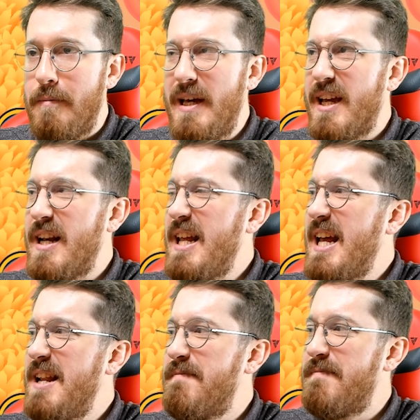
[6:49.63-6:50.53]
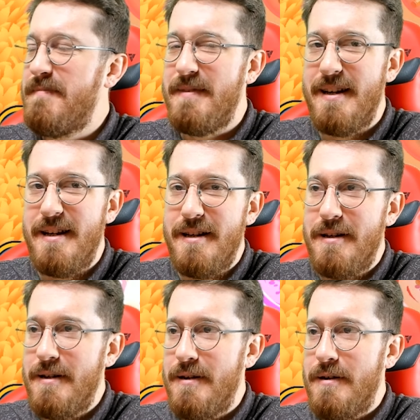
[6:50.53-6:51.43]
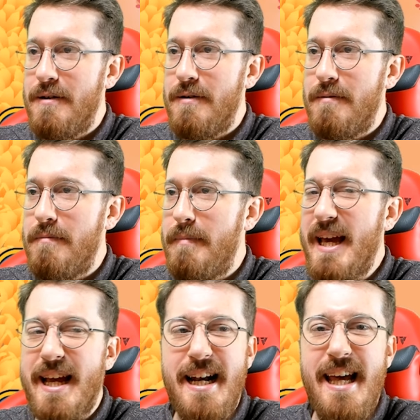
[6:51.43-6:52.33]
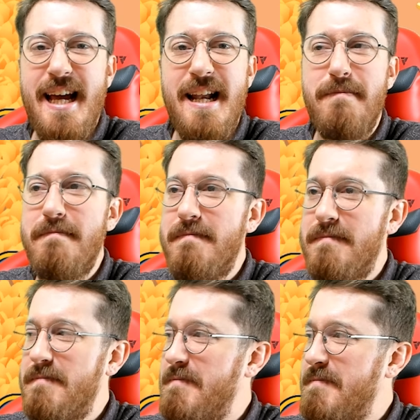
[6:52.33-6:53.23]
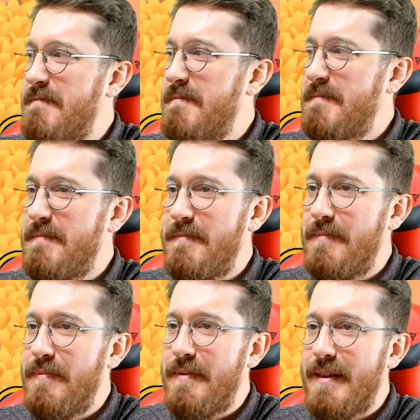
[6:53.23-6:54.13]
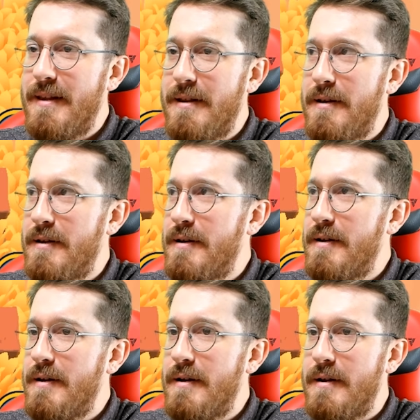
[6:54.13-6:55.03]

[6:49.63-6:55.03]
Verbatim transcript: Bekleyelim. kaldı biri. Bekleyelim. Bekle gelecek şimdi onlar.